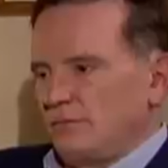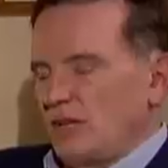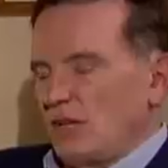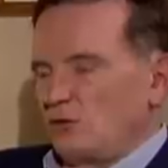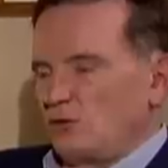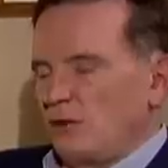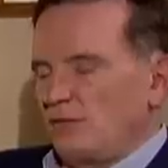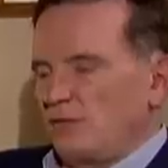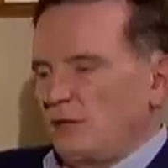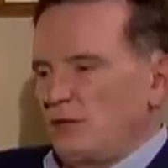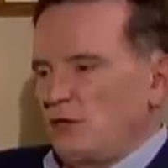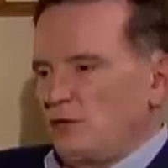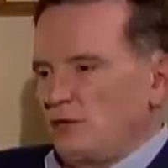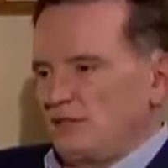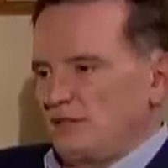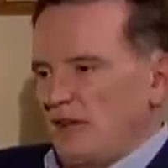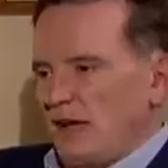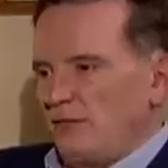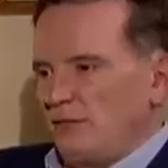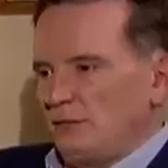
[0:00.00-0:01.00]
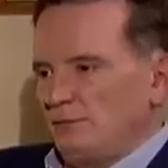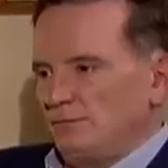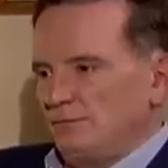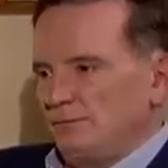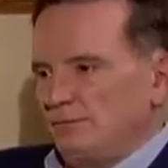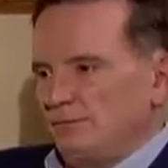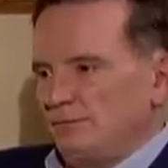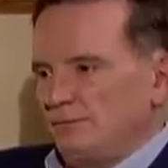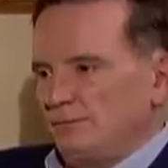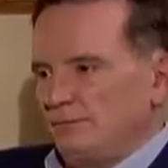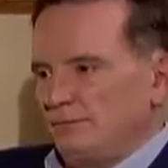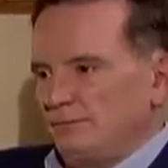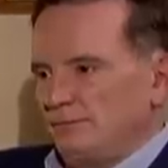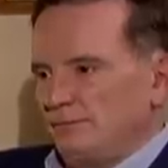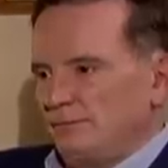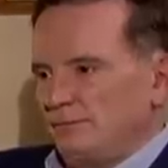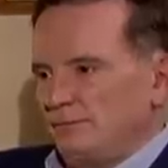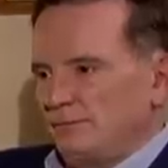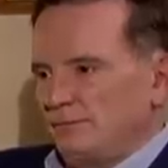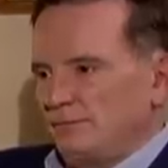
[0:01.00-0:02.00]
Aí e a sua filha assim, onde estava? Não
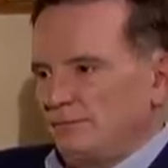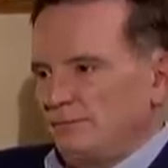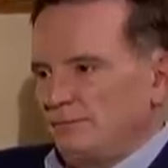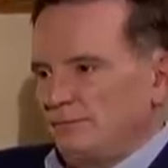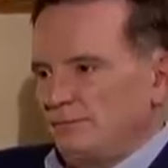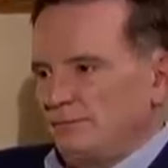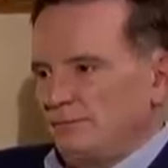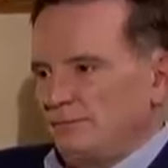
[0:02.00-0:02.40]
estava no carro,